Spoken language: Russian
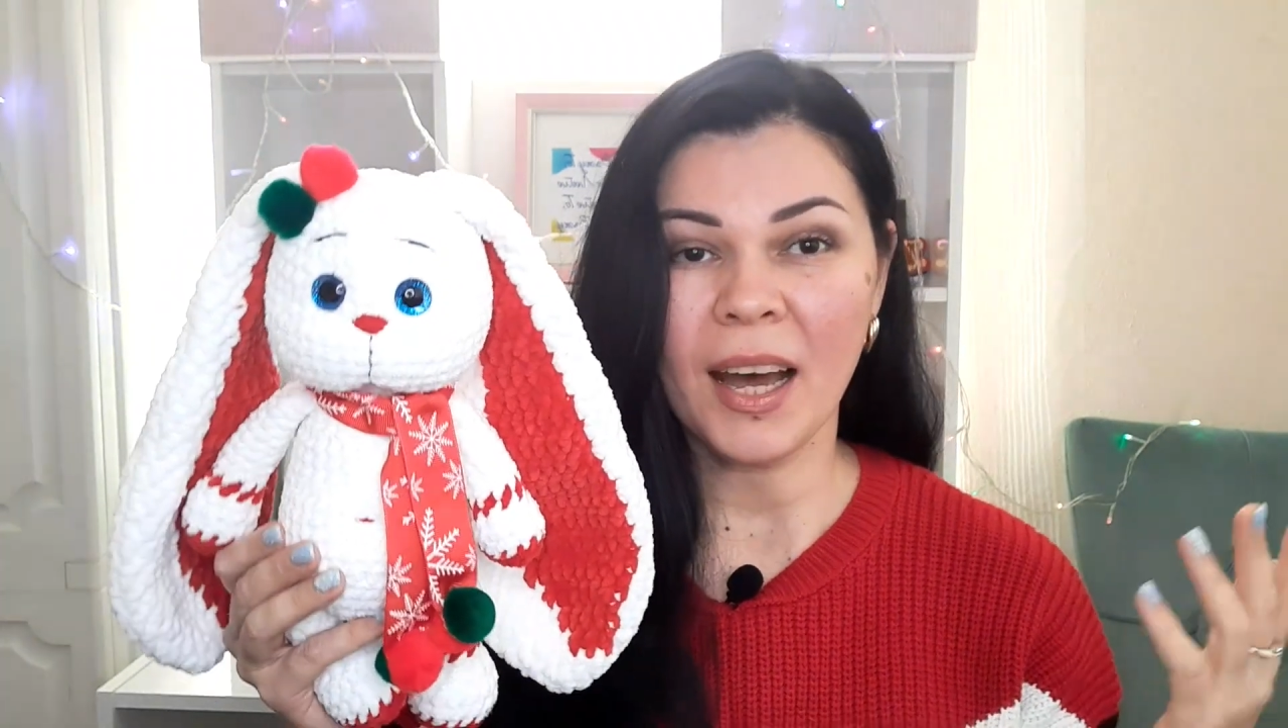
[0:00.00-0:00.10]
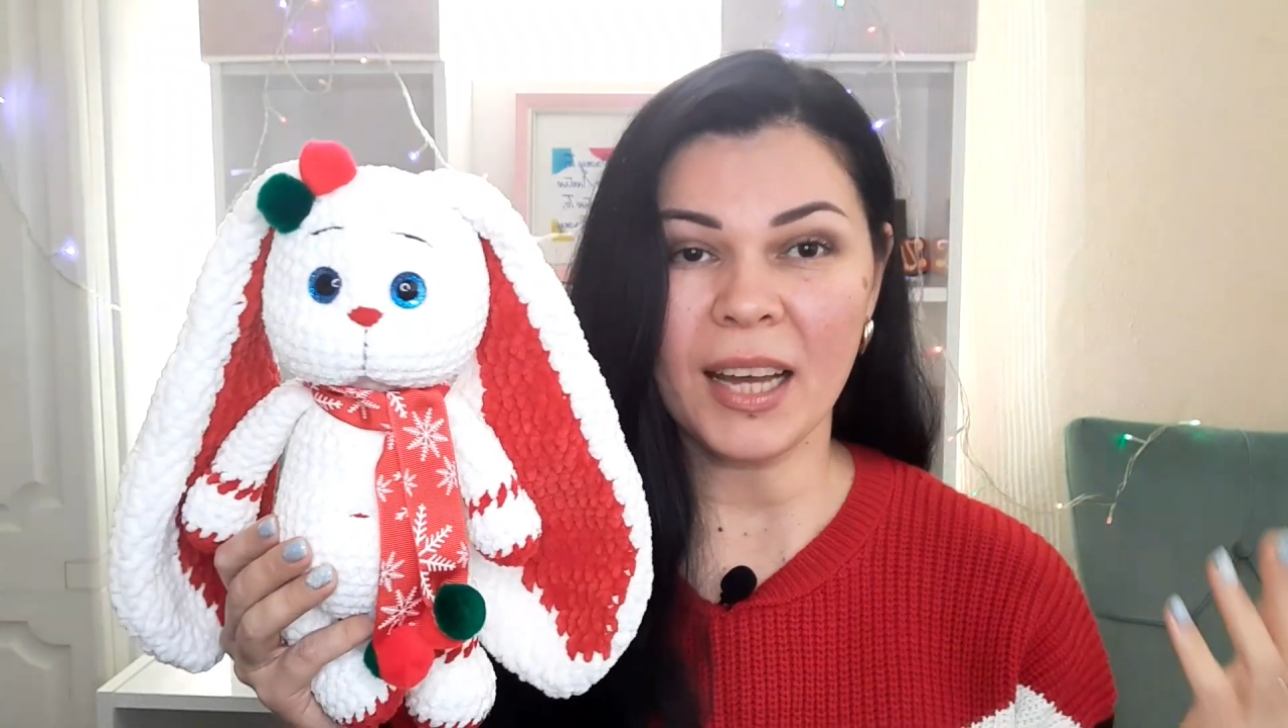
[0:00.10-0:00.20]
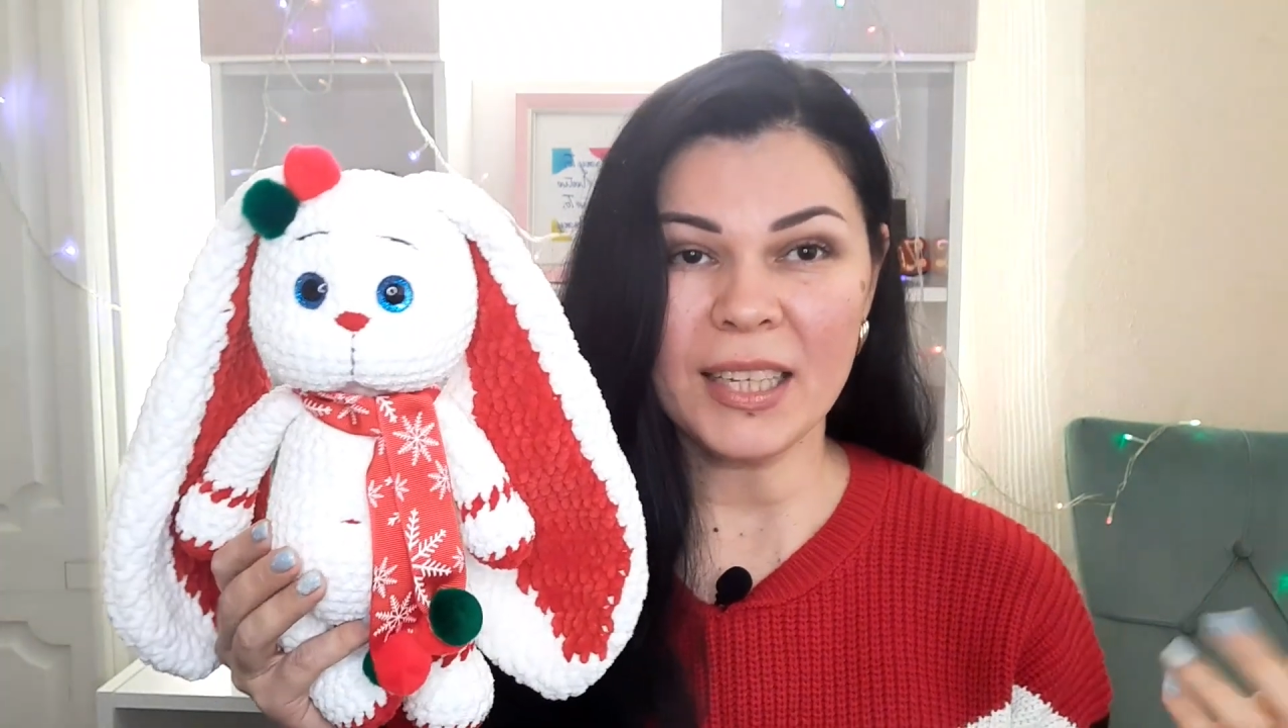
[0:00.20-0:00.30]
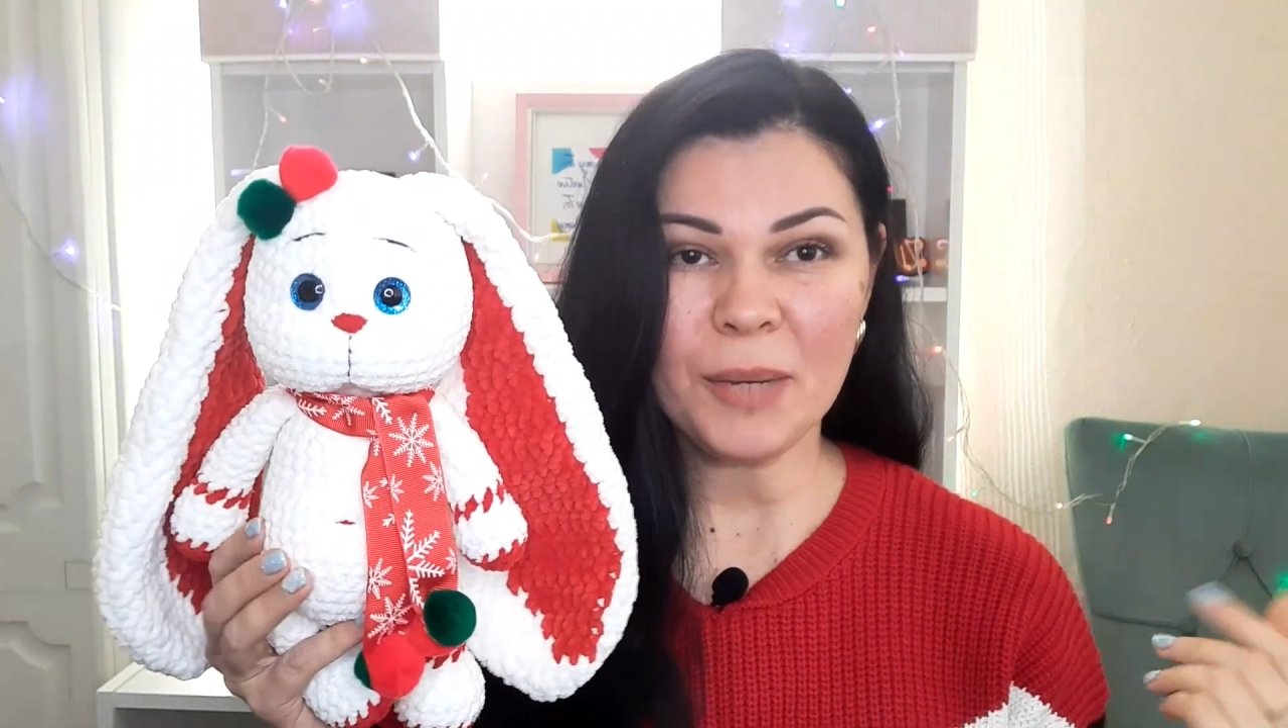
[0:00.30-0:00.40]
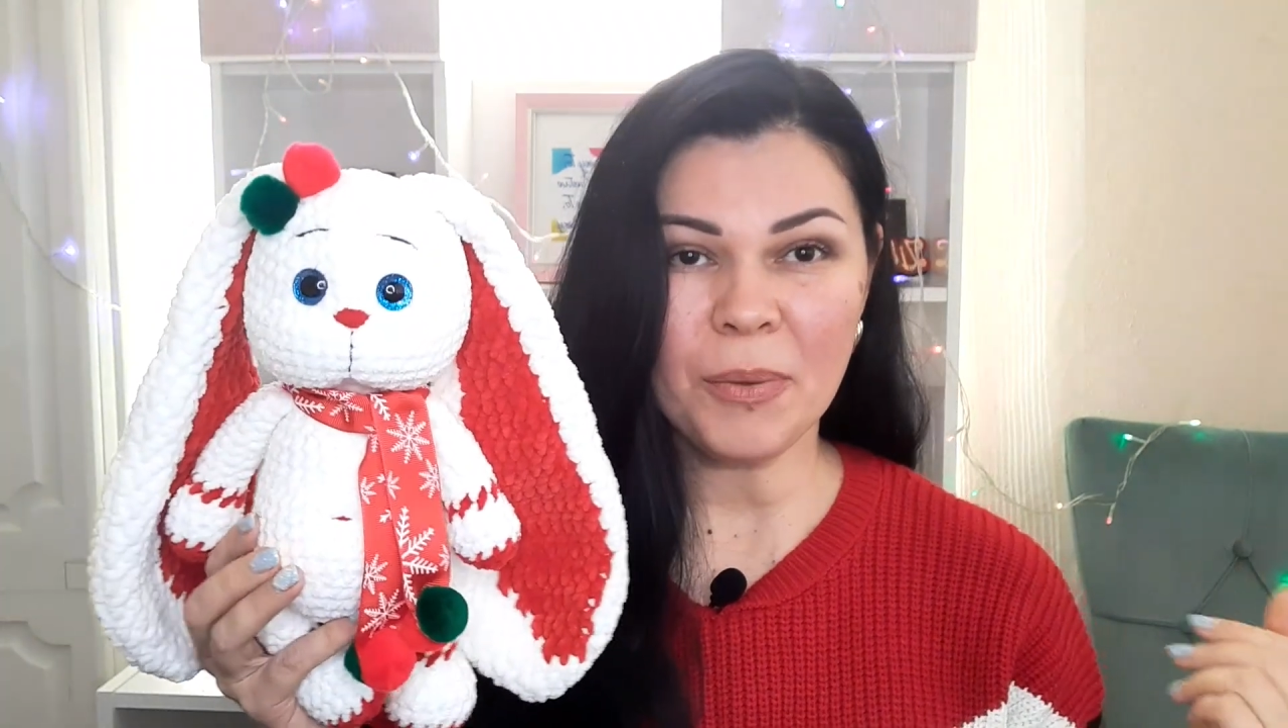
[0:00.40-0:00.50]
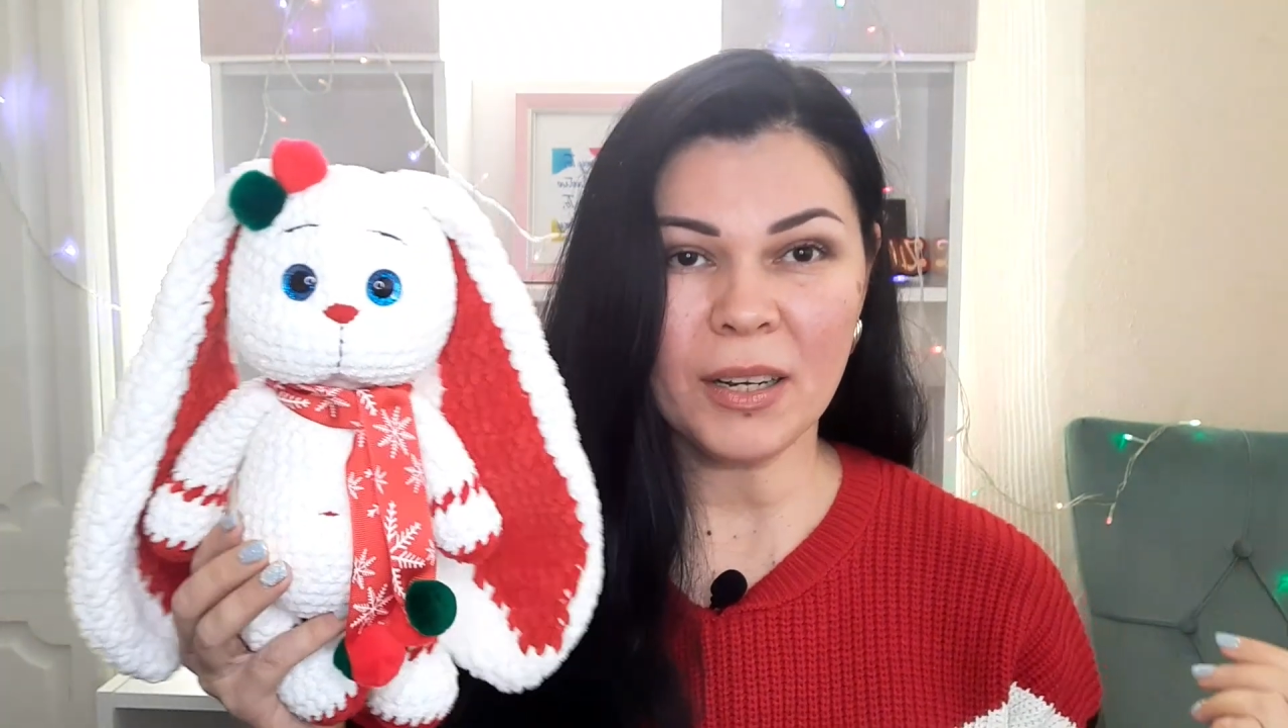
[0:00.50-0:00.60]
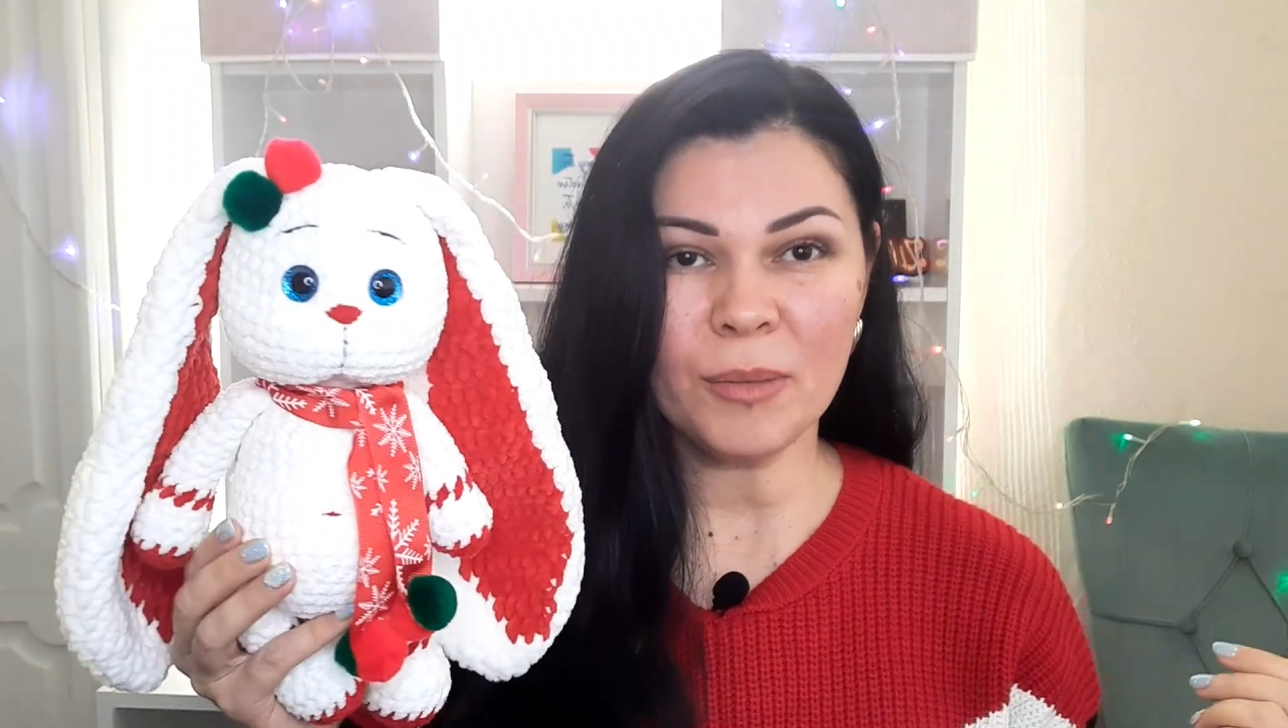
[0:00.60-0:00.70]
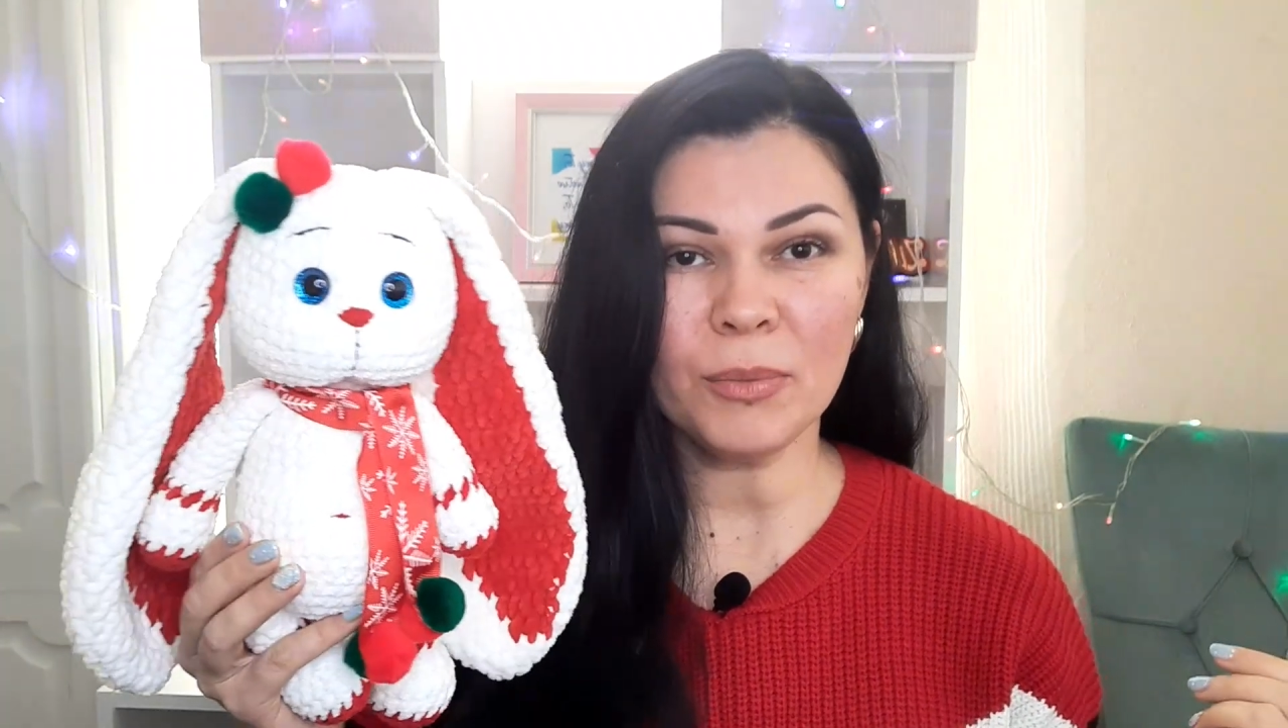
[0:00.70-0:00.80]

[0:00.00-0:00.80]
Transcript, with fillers: А я пока